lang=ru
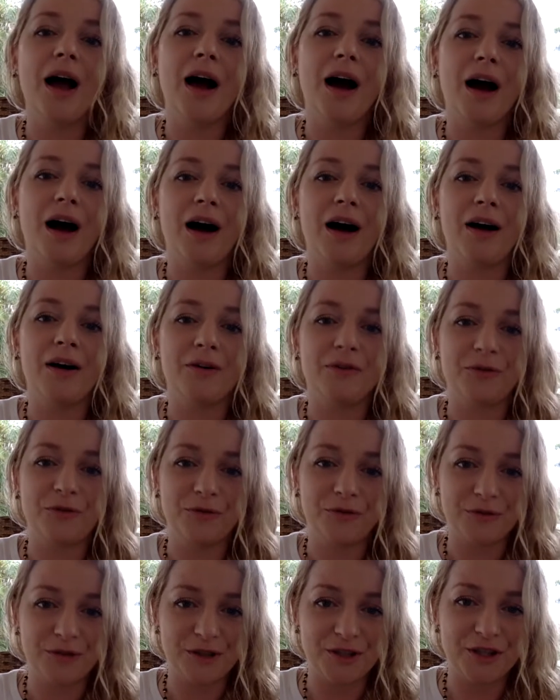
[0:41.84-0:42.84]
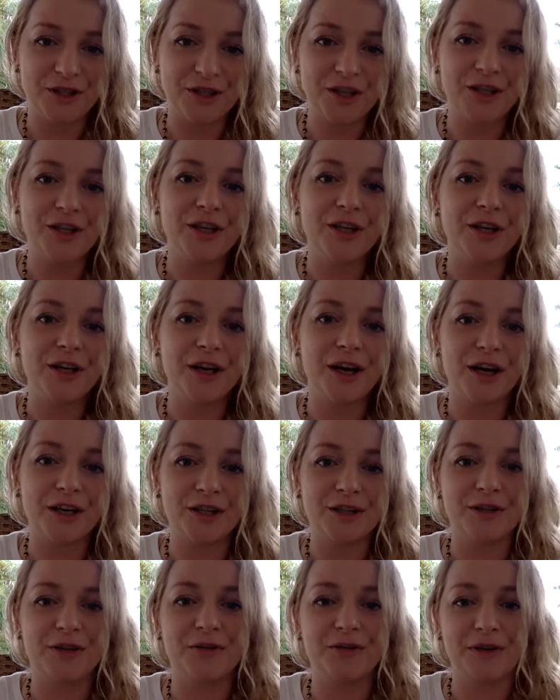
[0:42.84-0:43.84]
а в течение
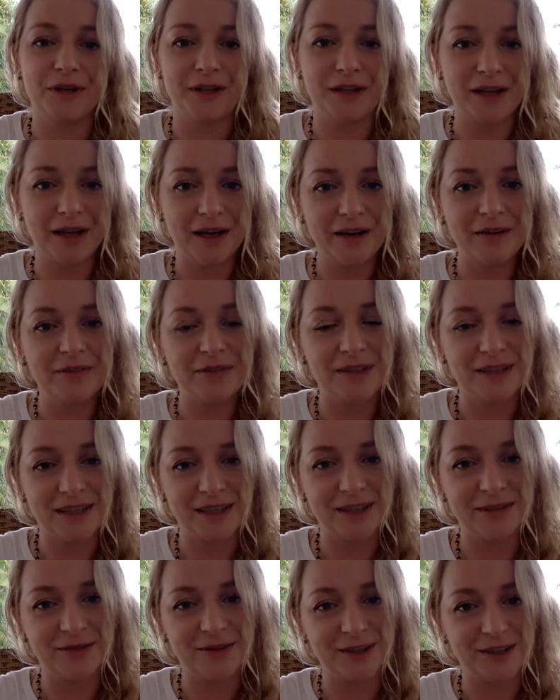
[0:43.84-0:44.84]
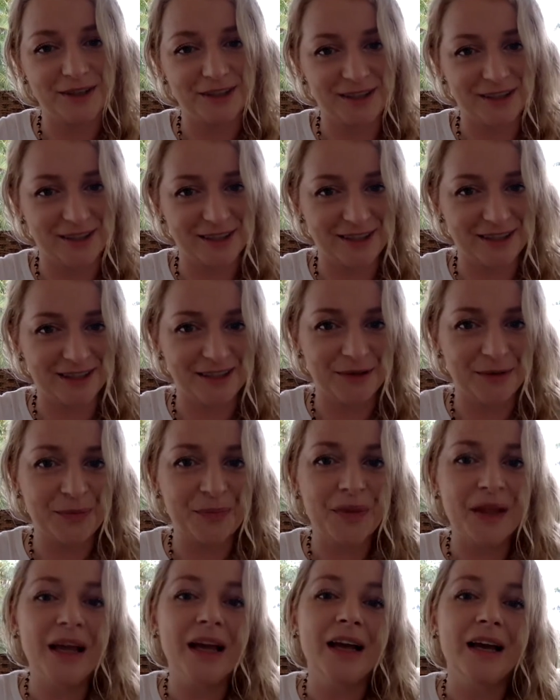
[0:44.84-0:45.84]
каждого дня всей своей жизни.
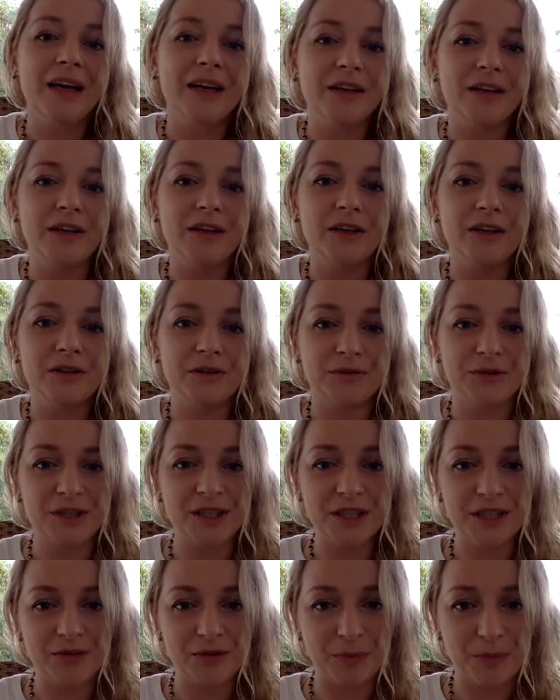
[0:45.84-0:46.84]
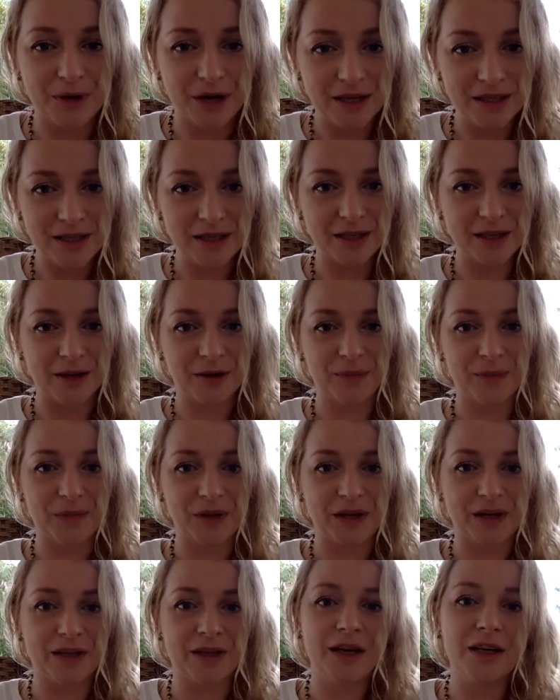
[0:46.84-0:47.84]
И в честь этого праздника
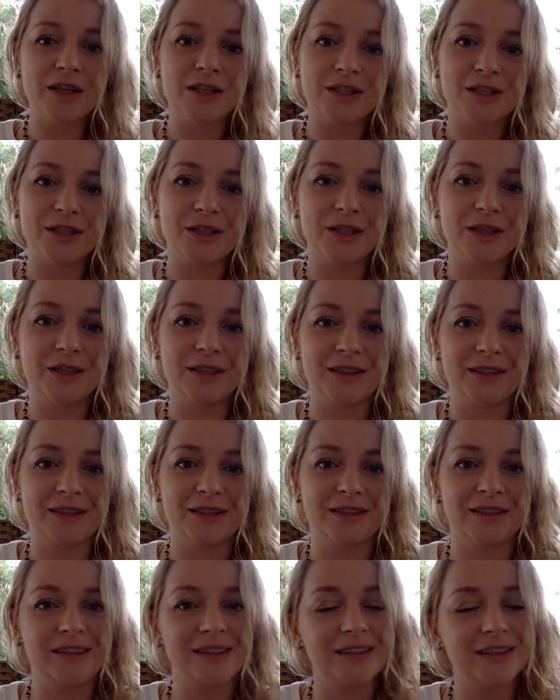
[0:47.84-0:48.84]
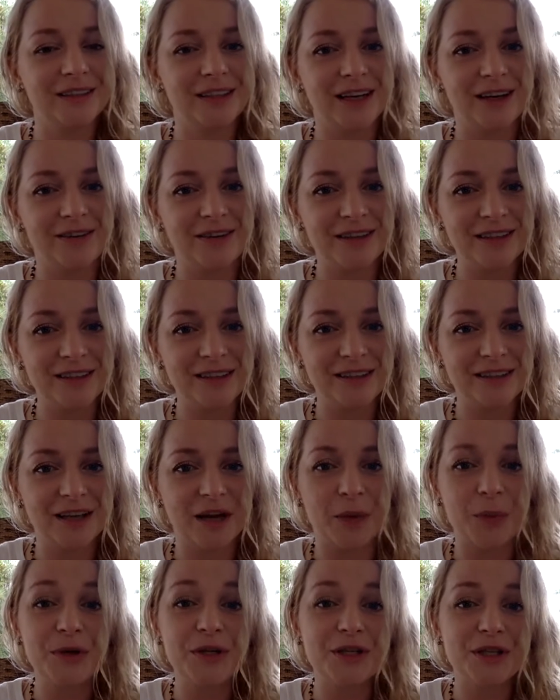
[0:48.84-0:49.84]
я решила э, сделать для вас
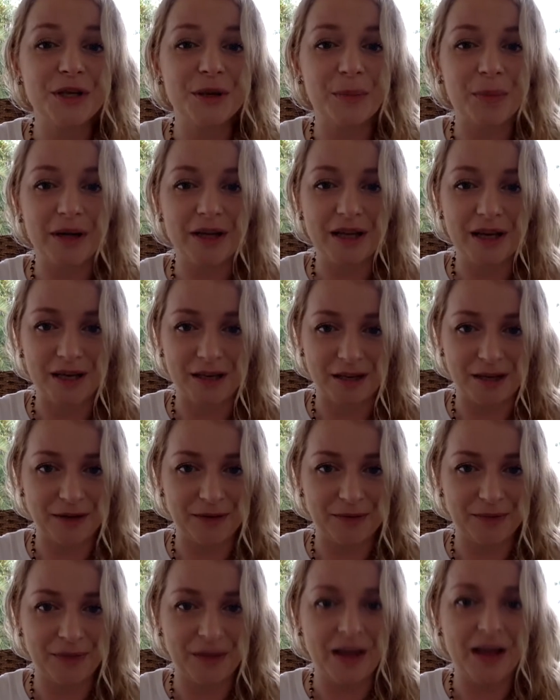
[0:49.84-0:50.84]
необычные подарки.